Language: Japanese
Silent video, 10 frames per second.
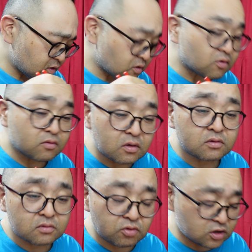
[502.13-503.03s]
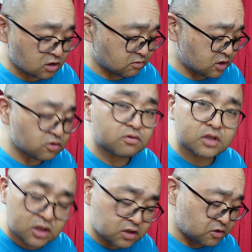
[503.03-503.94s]
このドレッシングも非常に美
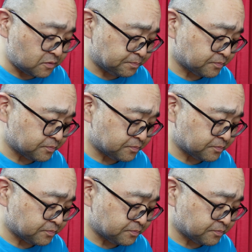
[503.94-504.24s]
味しいですよ。